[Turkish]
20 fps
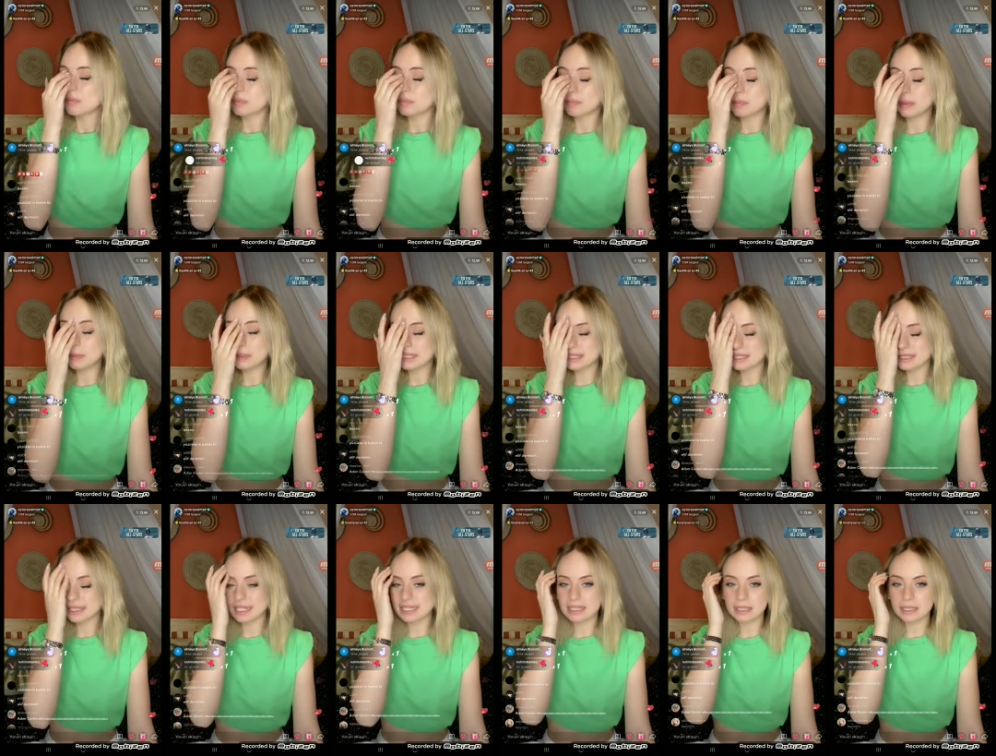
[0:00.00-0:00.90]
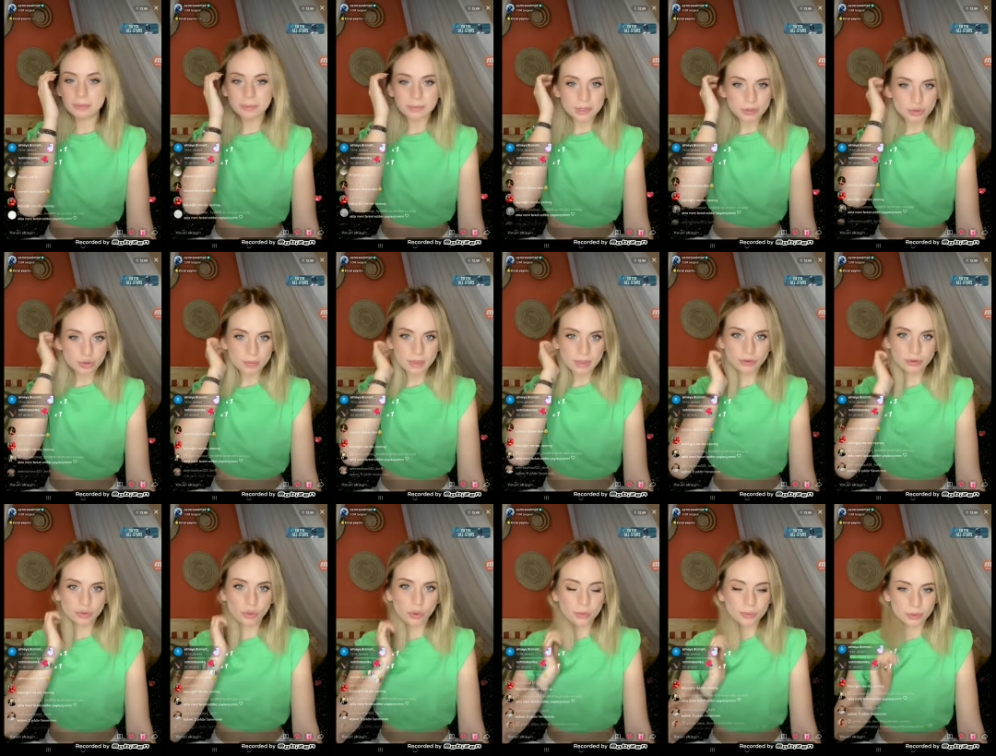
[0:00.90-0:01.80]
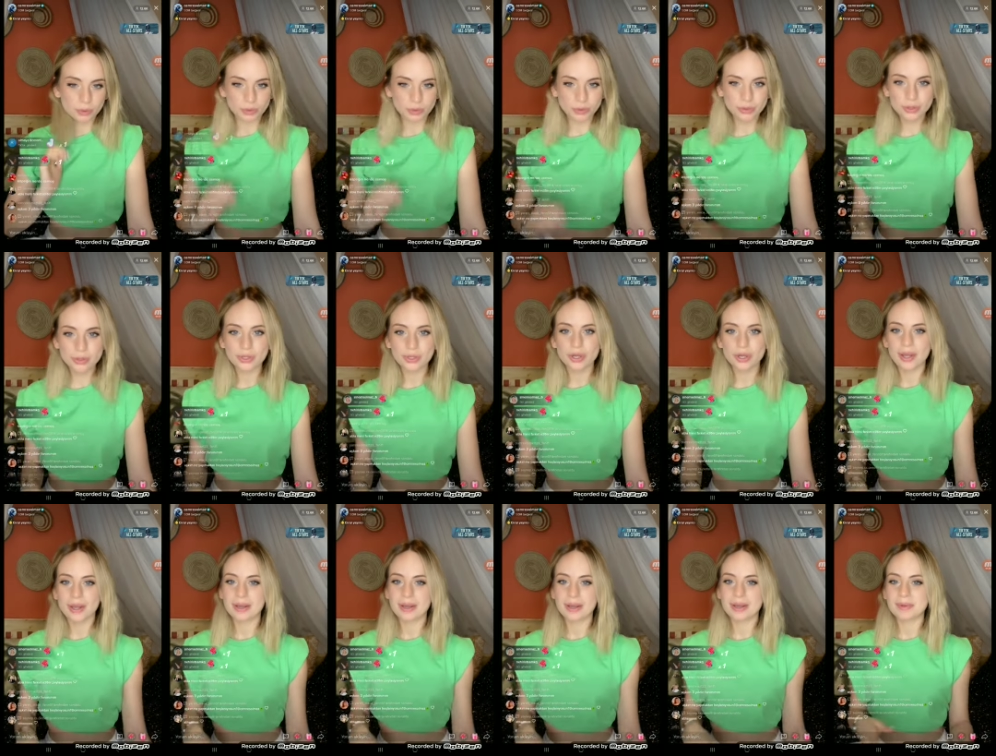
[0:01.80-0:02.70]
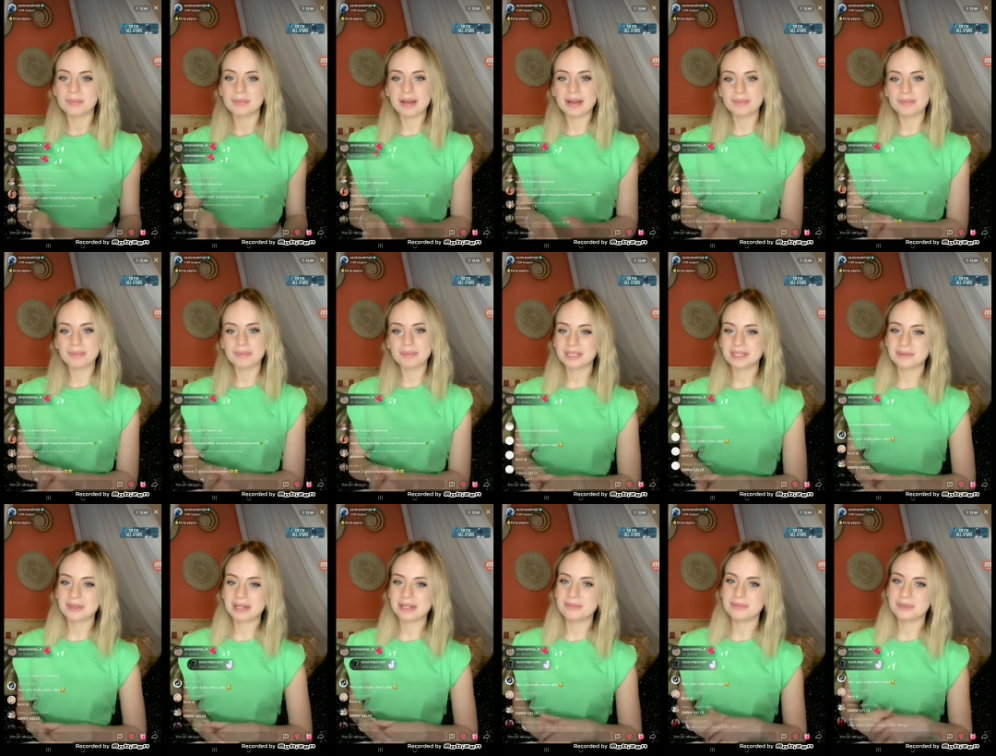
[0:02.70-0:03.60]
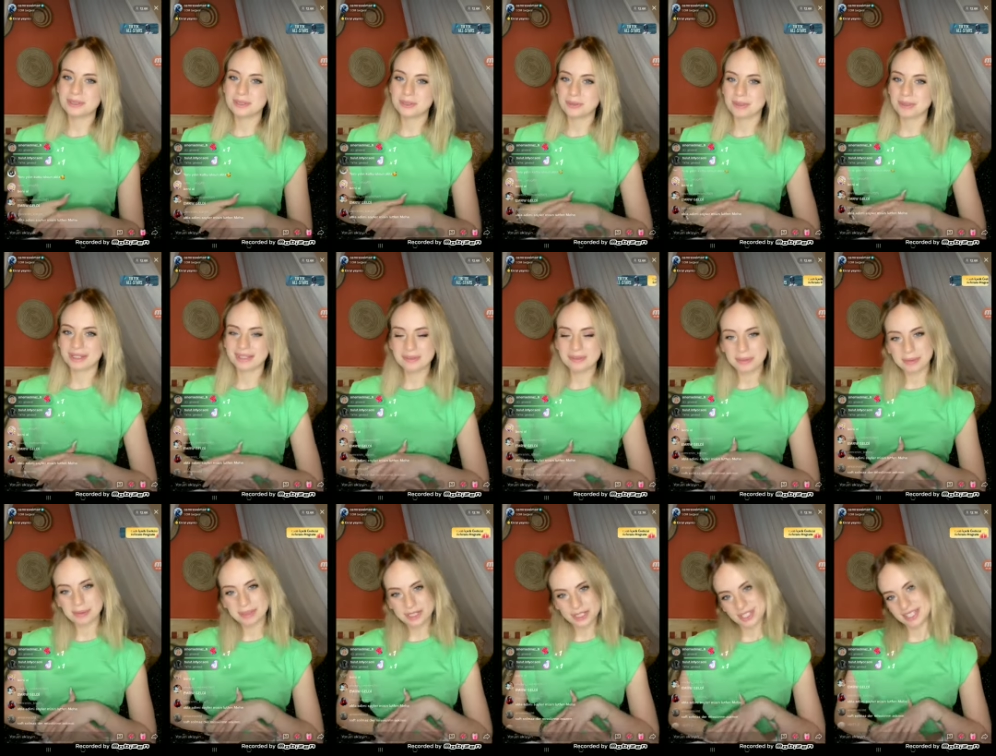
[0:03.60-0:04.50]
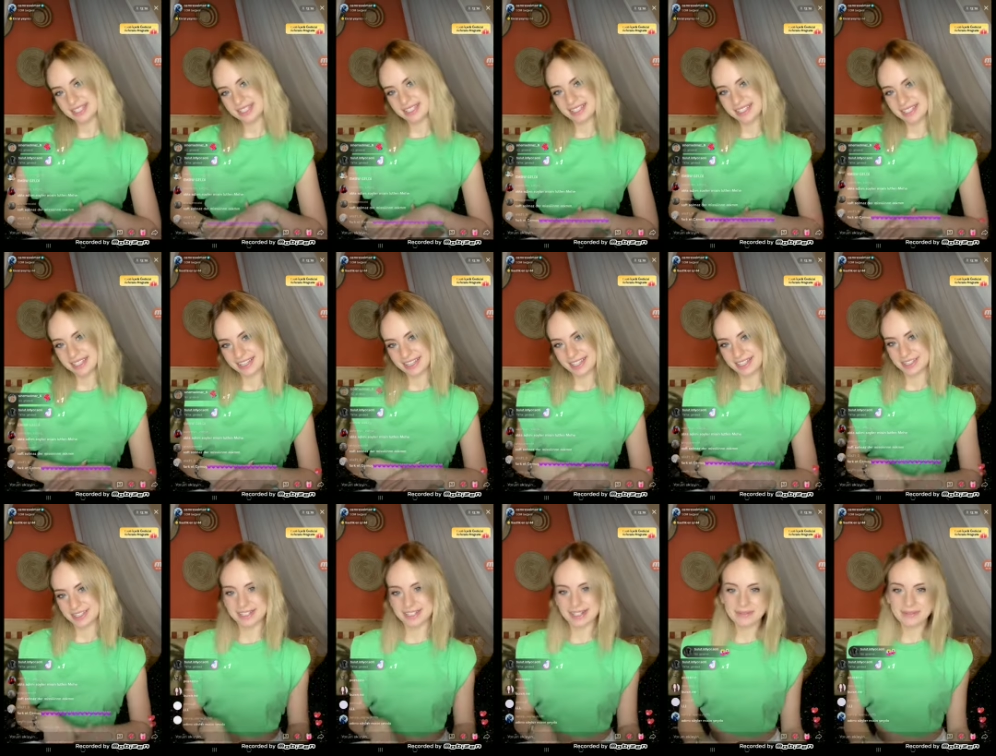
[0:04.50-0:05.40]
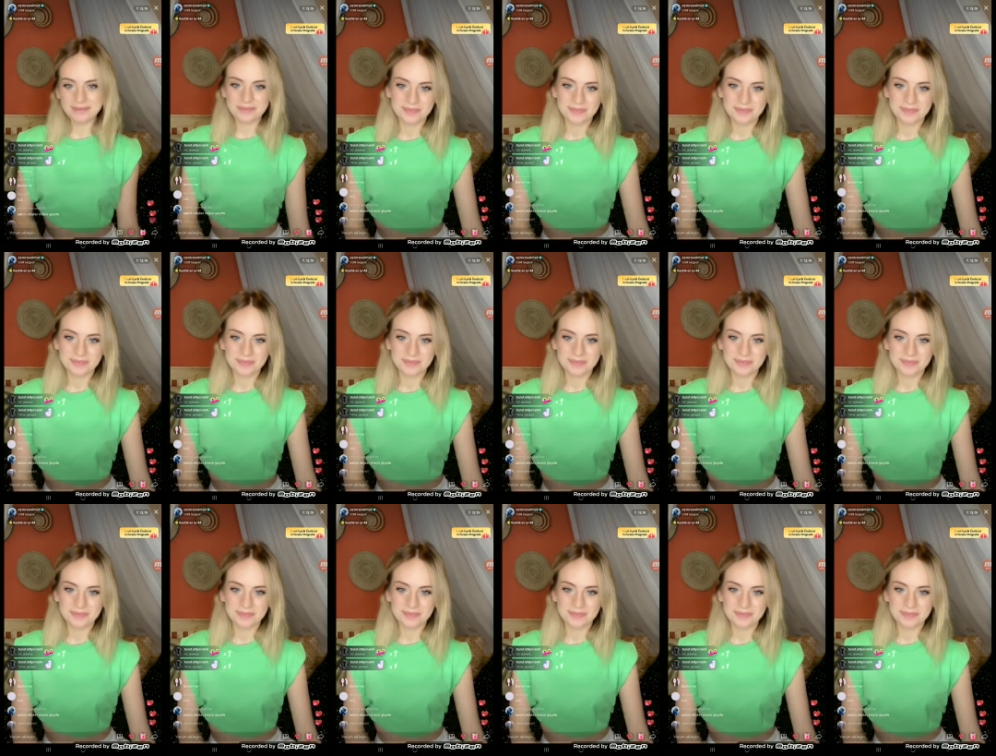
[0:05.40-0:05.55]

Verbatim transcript: Bebekçi teyzenin 1 Şubat doğum günü. Ben büyük ihtimalle 1 Şubat'ta Bebekçi teyzenin yanına gideceğim.